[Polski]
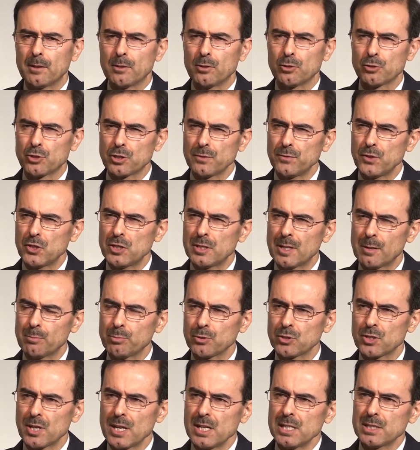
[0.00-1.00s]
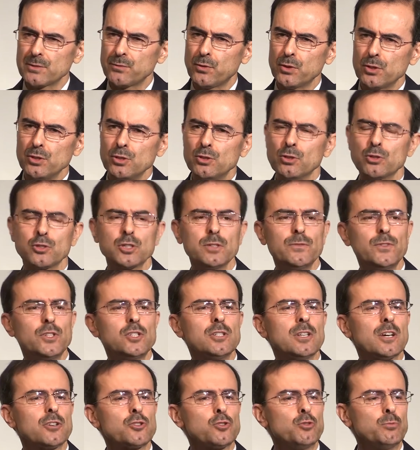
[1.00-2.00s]
ożywić nabożeństwo i
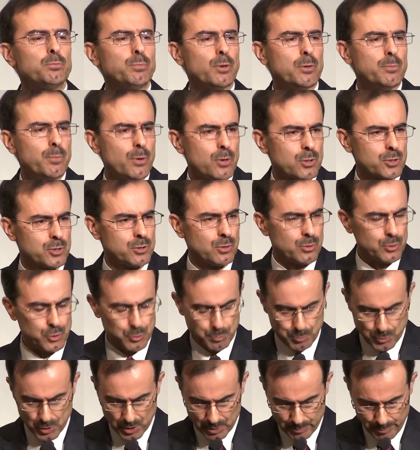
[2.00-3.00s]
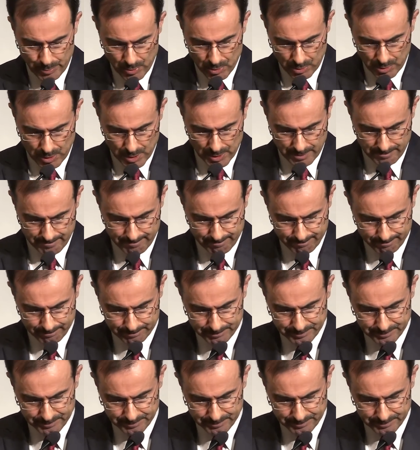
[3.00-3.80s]
ożywić naszą pobożność przed Bogiem.